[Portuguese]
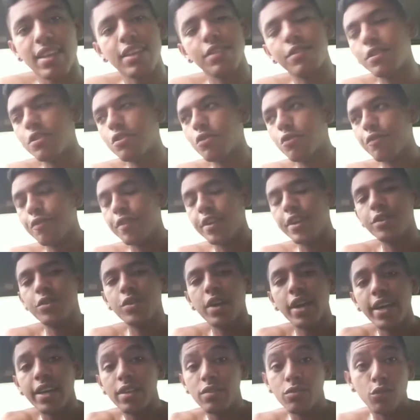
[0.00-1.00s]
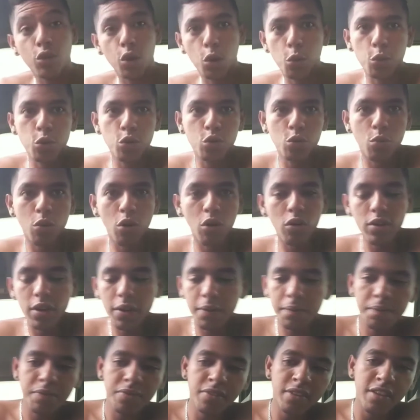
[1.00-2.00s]
vocês viram o vídeo aí, não deu muito bom,
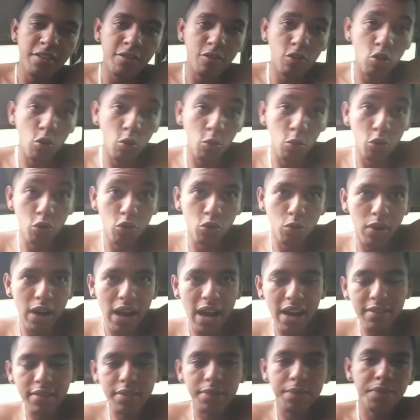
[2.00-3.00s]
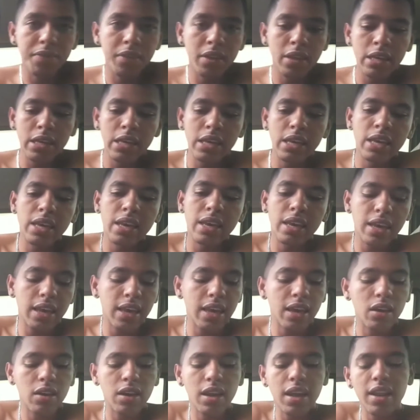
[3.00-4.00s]
né? Ficou muito brava.
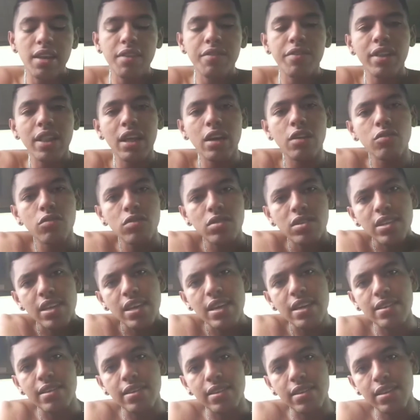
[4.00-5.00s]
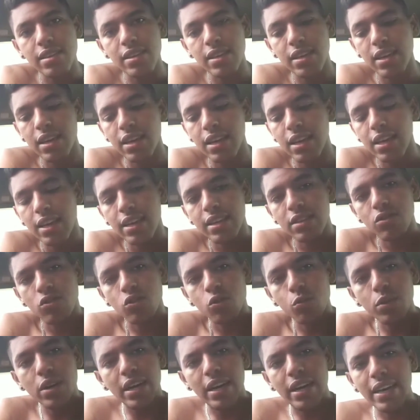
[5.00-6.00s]
E eu queria falar com vocês
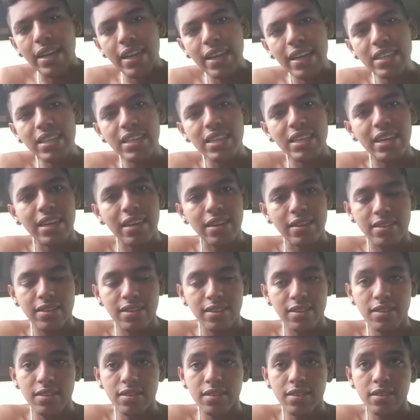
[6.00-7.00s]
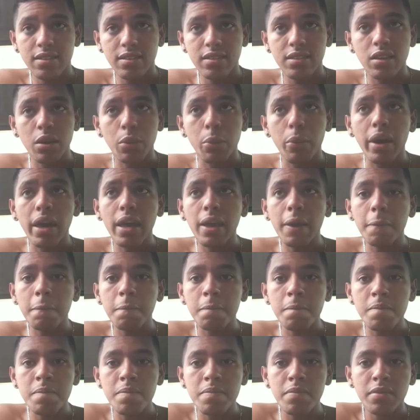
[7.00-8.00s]
sobre críticas também.
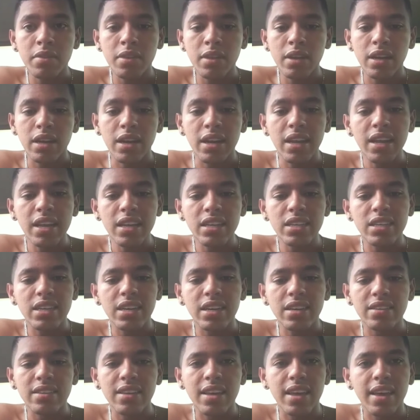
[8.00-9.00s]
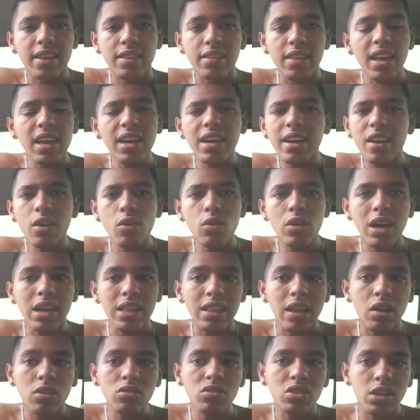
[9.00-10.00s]
Críticas, é, nem criei o
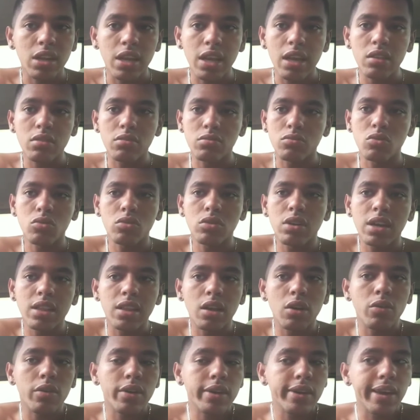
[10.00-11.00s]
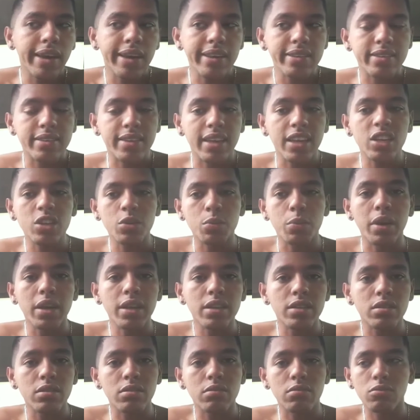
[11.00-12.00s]
canal direito, tô com o canal aí
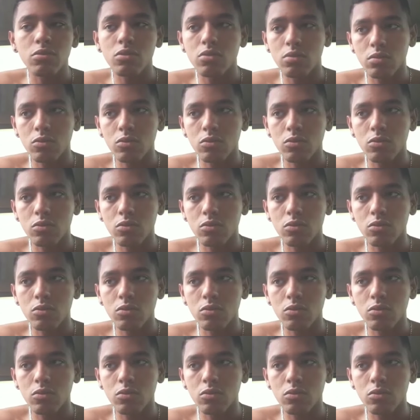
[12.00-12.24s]
recentemente.